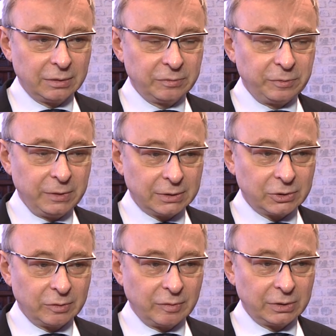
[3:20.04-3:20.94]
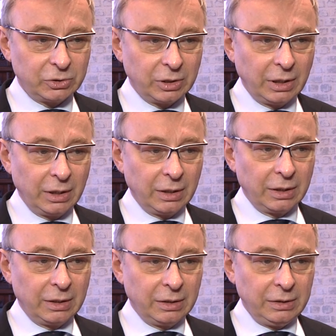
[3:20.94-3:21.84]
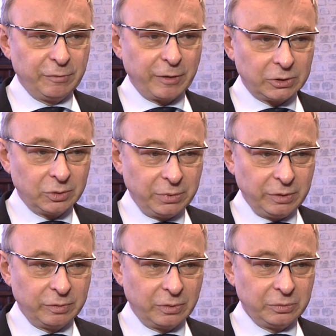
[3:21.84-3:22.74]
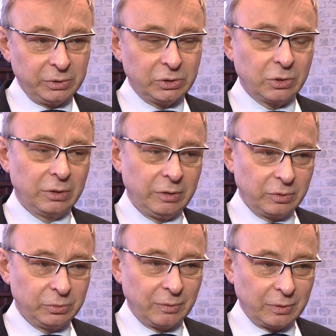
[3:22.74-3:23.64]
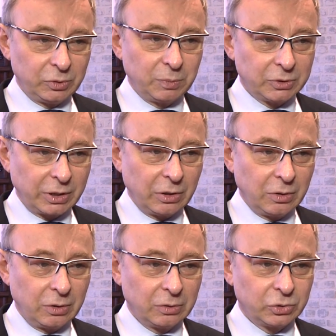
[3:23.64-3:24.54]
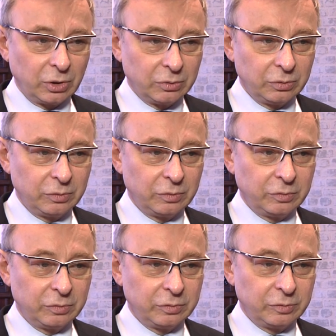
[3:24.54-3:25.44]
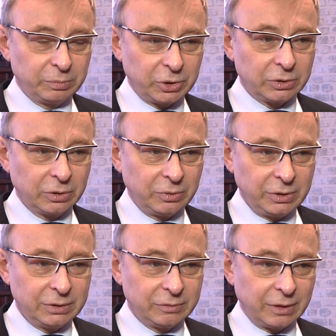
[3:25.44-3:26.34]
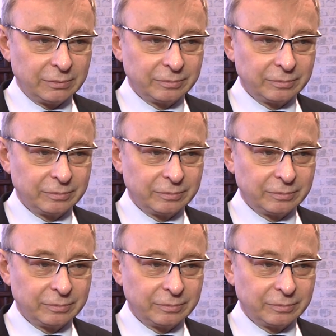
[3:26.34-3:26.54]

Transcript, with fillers: finansować e, niefrasobliwą i szkodliwą działalność polskiego rządu w obszarze górnictwa.